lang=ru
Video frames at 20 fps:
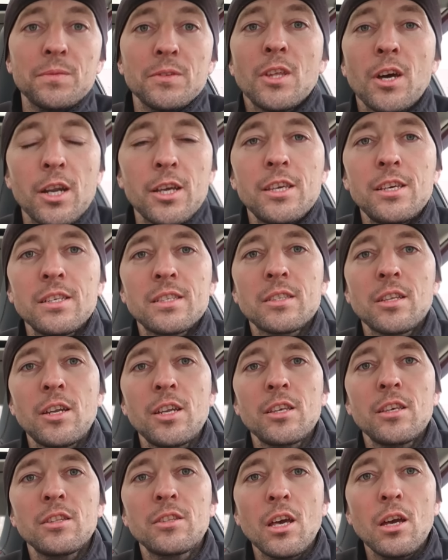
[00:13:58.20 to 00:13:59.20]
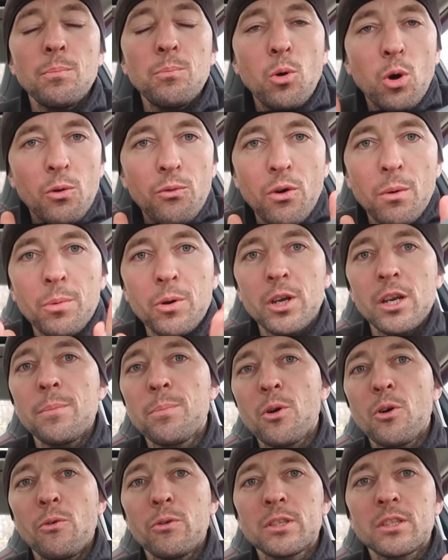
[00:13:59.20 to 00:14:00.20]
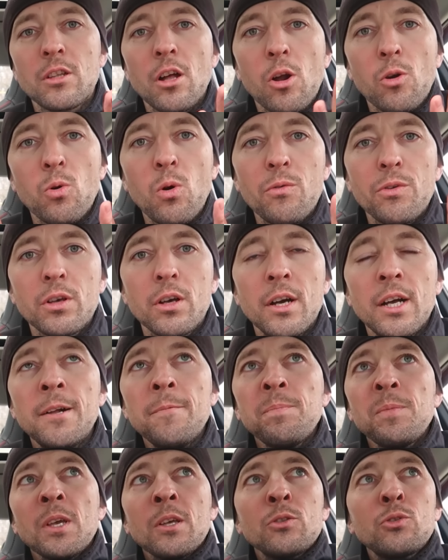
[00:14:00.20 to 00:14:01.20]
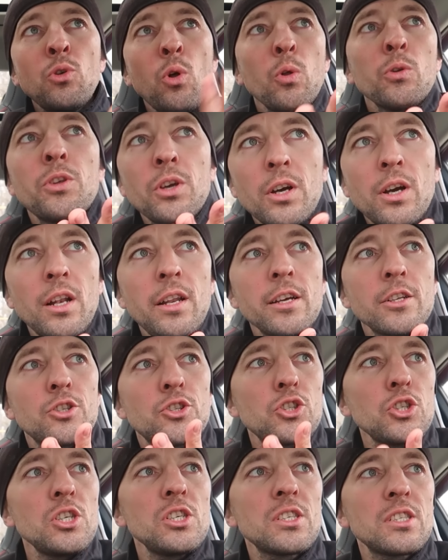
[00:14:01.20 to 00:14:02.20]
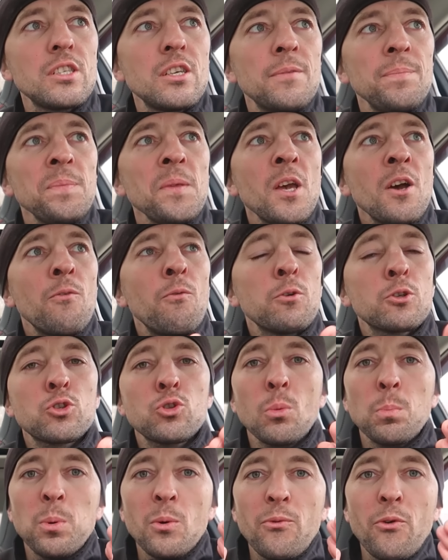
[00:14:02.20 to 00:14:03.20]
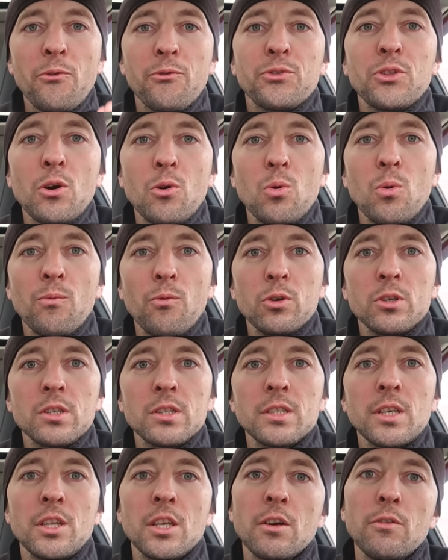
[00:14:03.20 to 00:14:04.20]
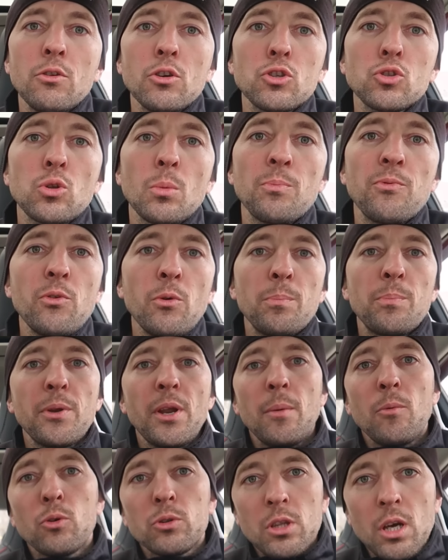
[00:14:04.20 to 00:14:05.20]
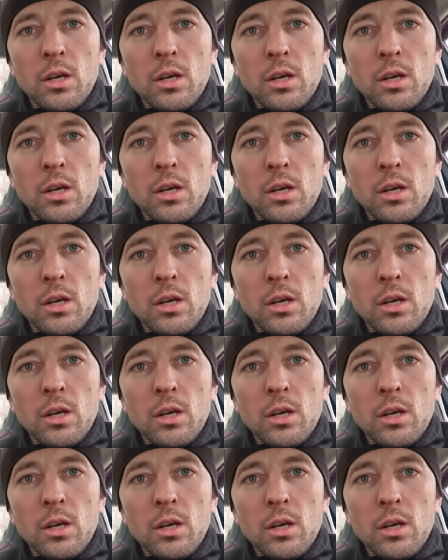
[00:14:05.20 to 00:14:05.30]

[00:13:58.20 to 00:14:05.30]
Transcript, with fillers: дорогие старики, дай бог вам крепкого здоровья, долгих лет жизни. Вот чтобы вы в таком возрасте, я не говорю, чтобы вы прям вот